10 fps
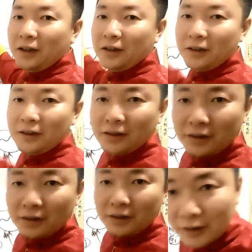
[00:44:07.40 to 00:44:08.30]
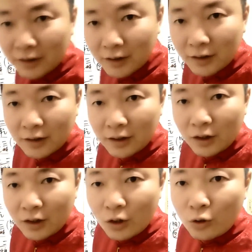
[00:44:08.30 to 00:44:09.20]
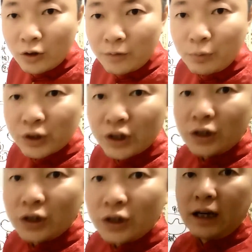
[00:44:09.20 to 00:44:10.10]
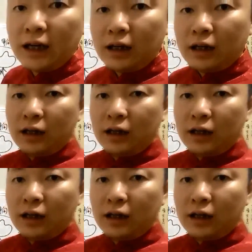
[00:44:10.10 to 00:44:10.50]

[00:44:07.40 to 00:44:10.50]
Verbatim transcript: 嗯，坤不是阴卦啊，